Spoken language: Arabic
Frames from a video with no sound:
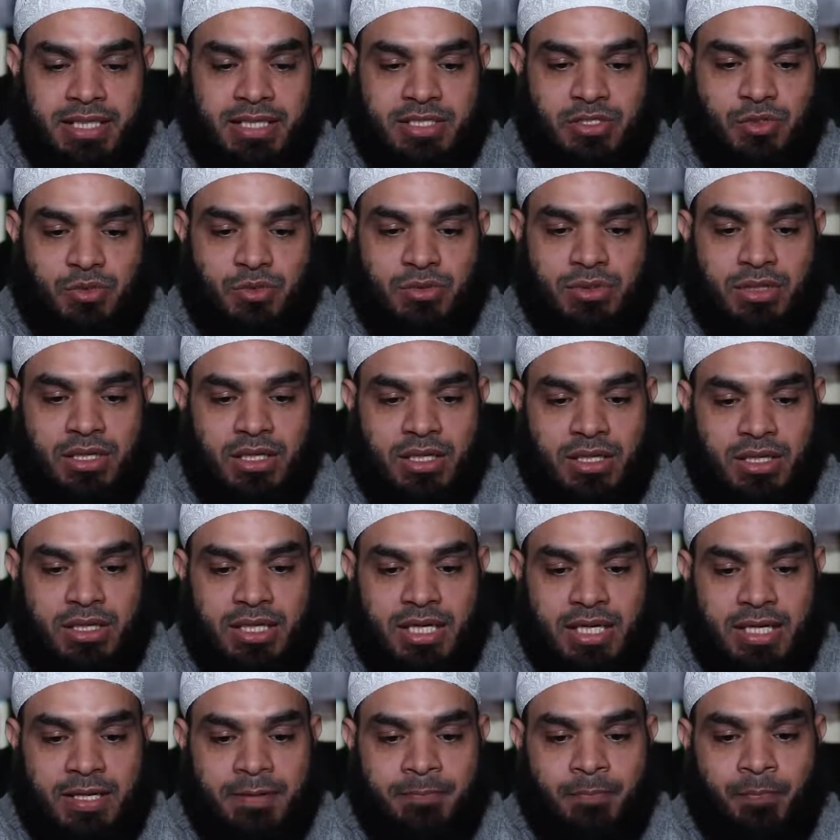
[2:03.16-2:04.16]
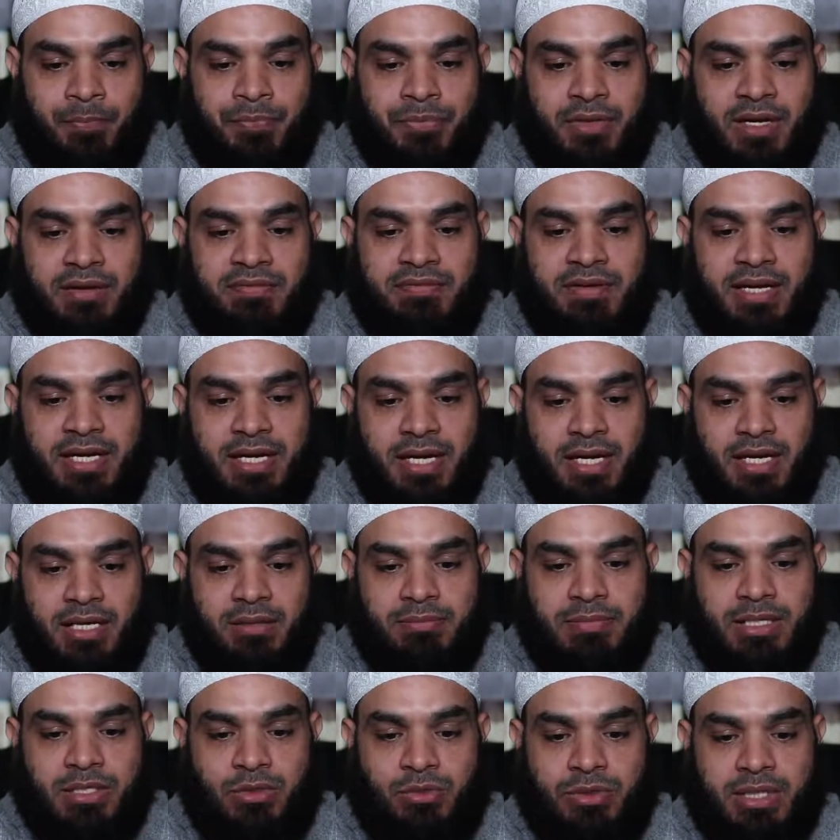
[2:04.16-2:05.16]
يسجد قال
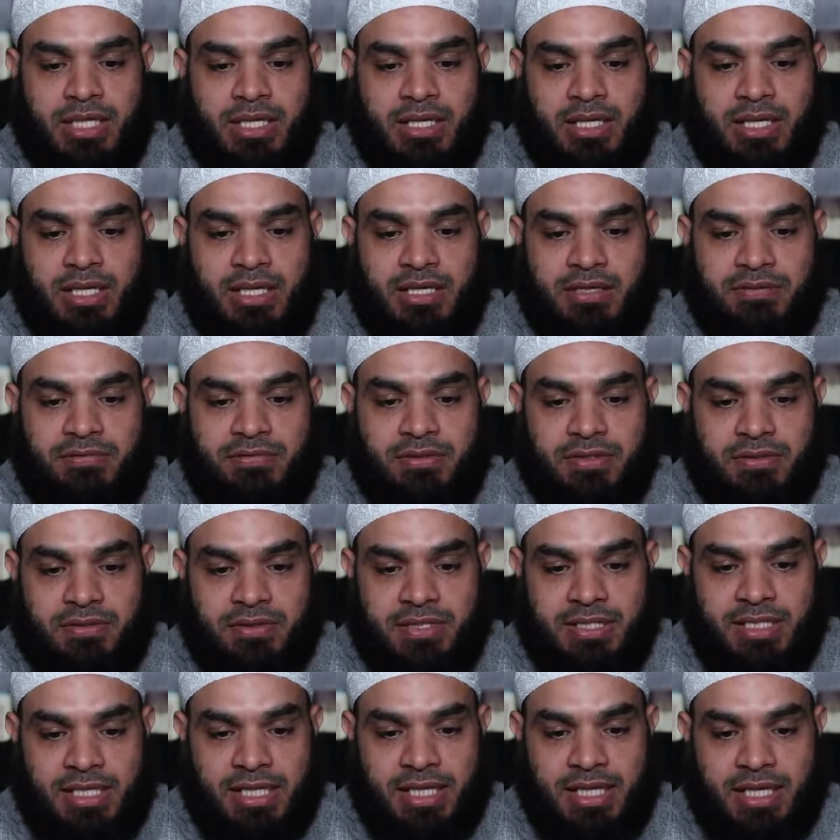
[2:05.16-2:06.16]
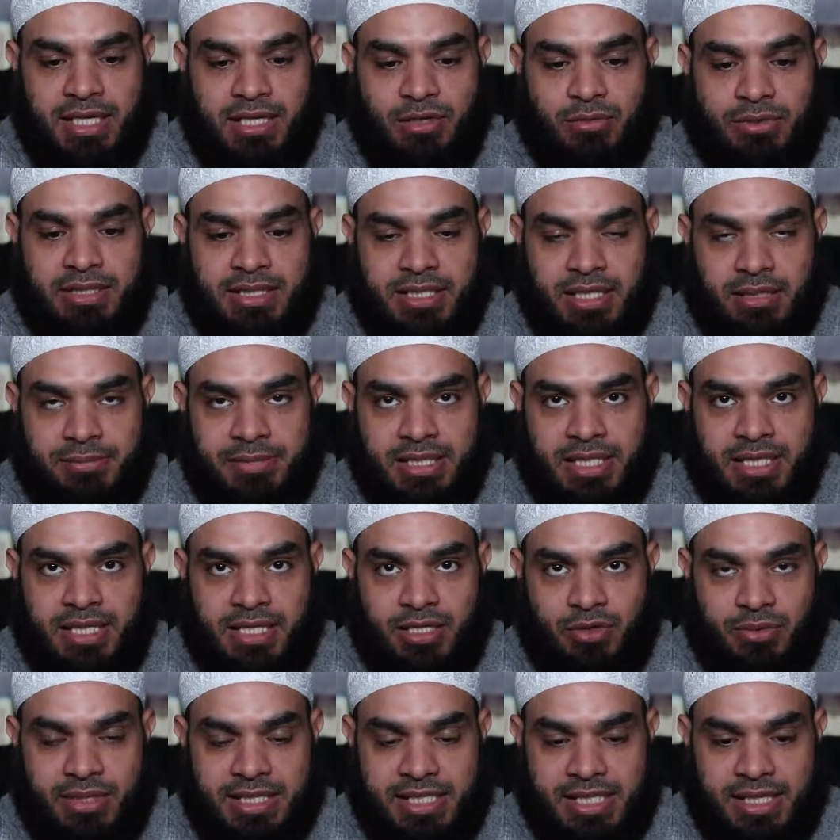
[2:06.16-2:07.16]
فيعمد إلى فرثها
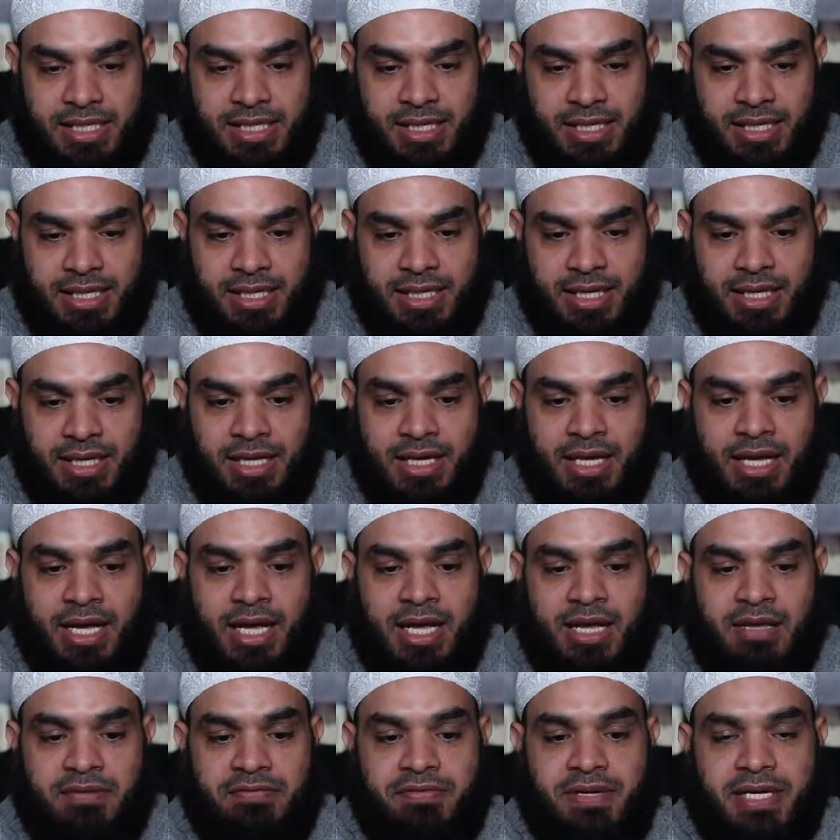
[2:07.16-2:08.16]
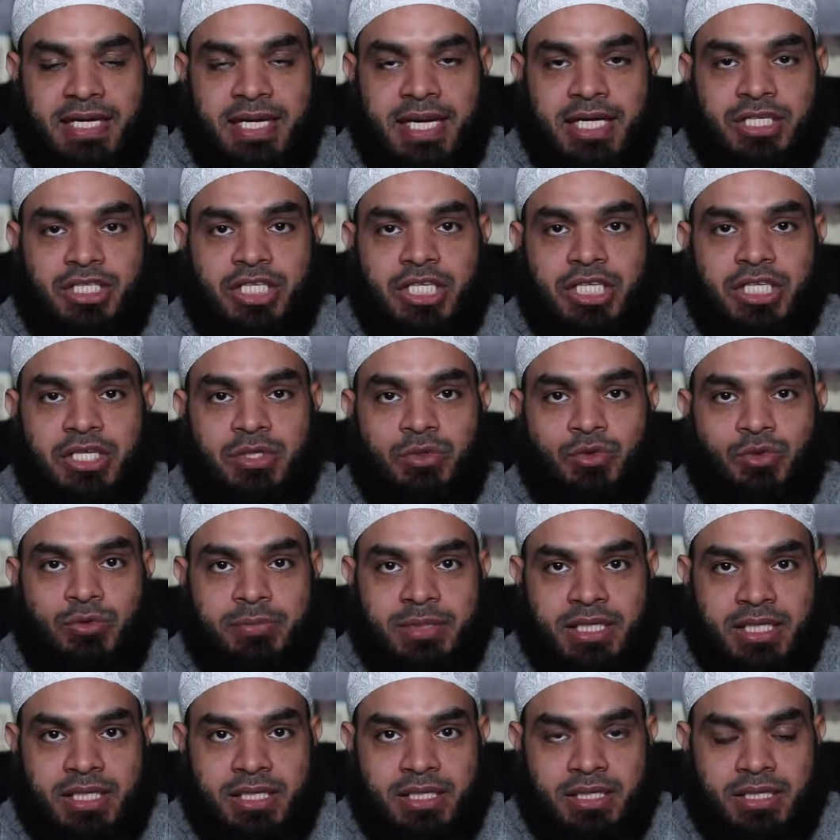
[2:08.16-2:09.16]
ودمها وسلاها فيجيء
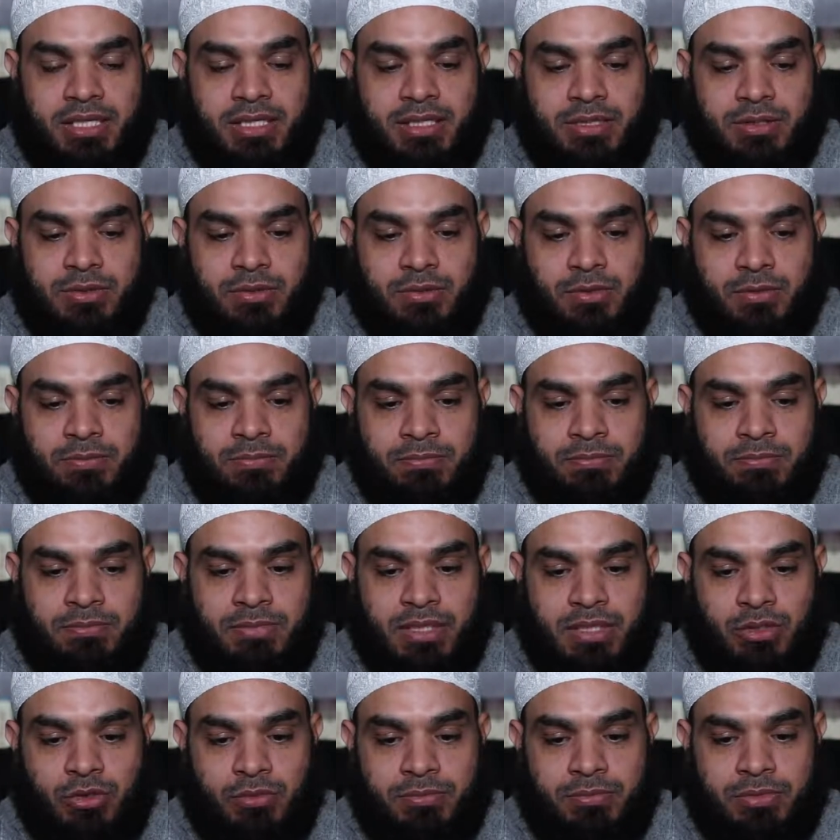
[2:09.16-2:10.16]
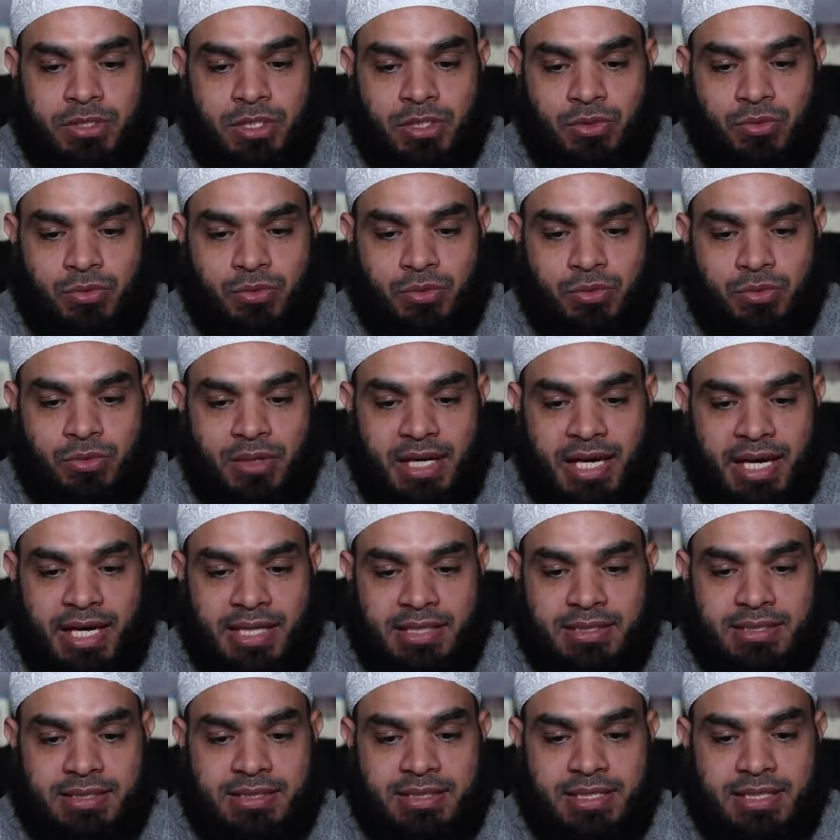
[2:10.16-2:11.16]
به ثم يمهله
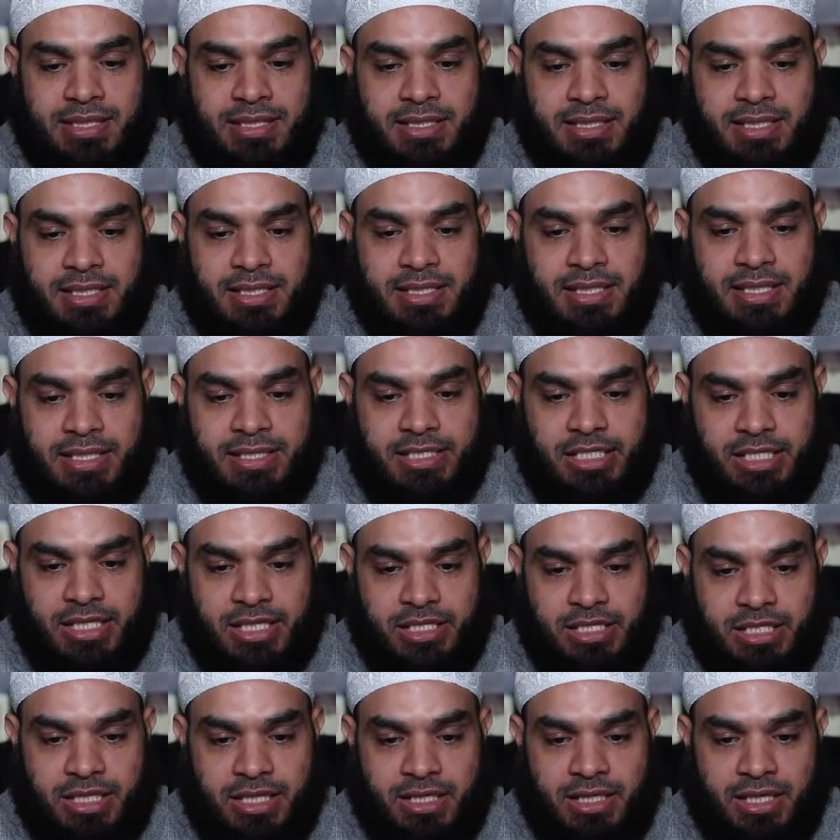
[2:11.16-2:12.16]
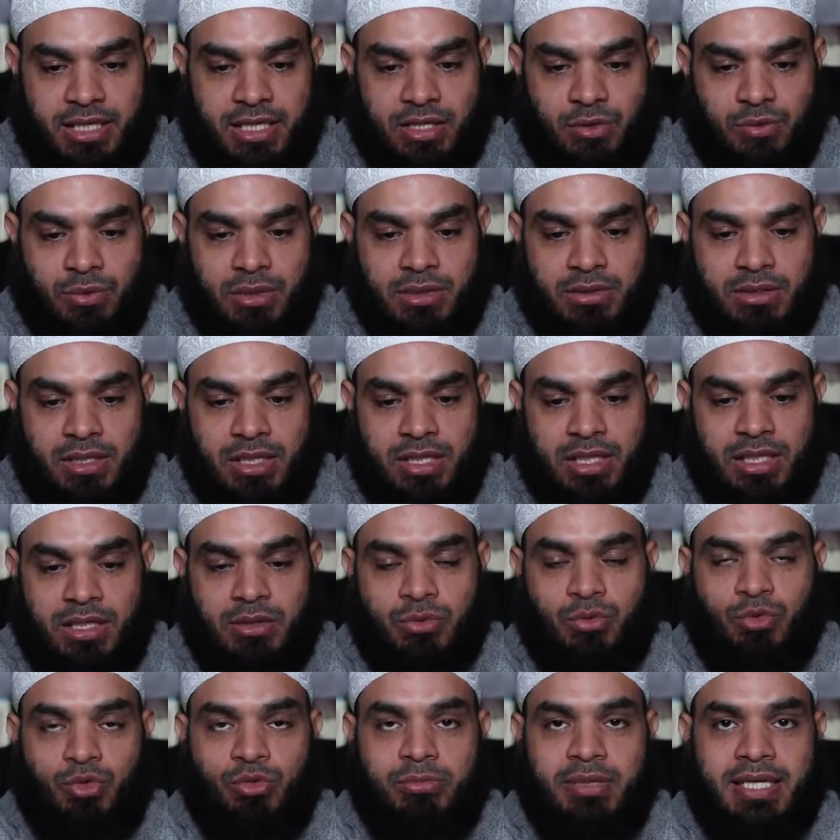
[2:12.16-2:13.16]
حتى إذا سجد
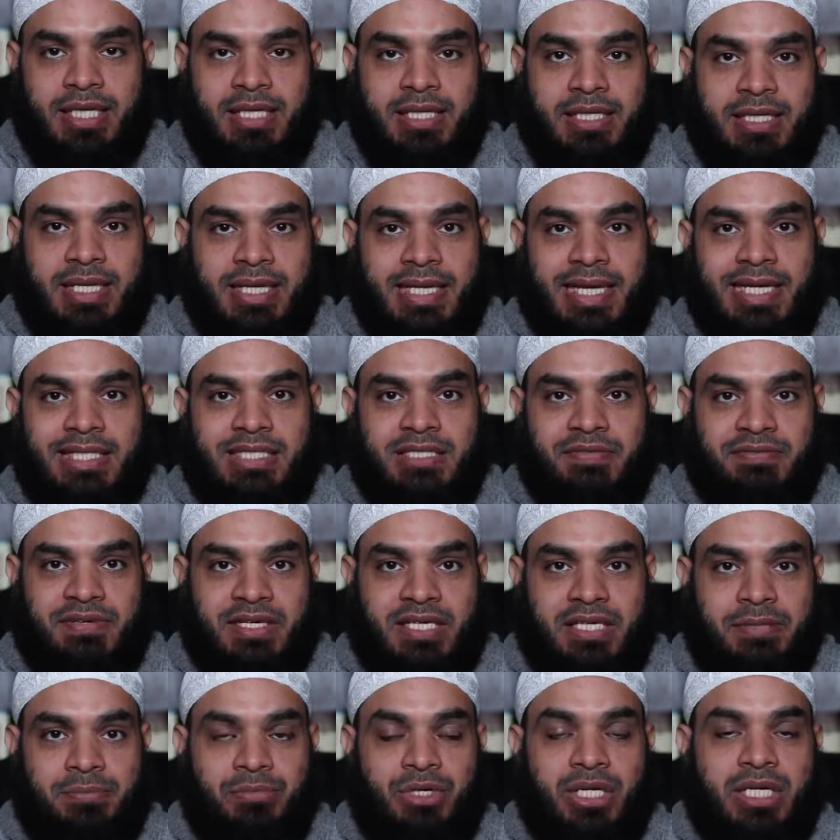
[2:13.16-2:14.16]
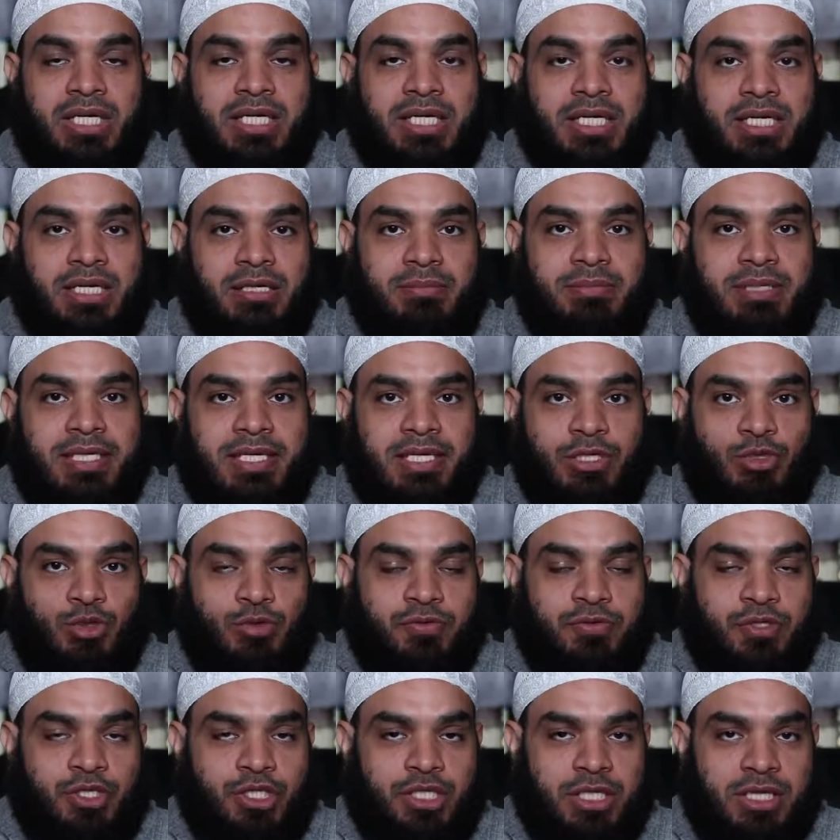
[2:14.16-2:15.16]
وضعه بين كتفي مين يعمل كده
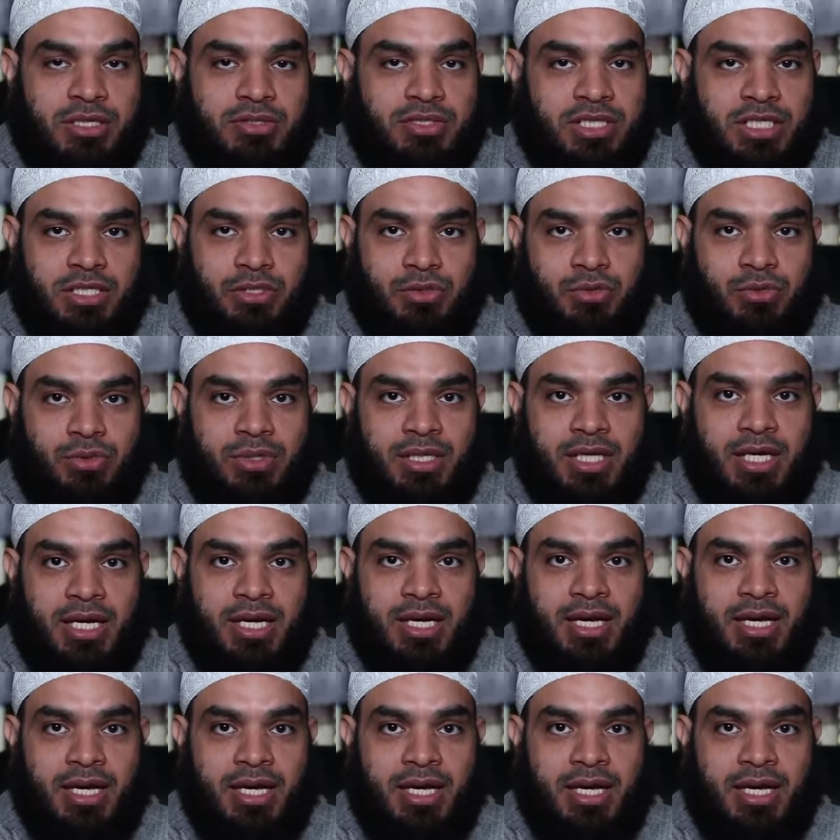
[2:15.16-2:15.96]
شوف الشياطين دول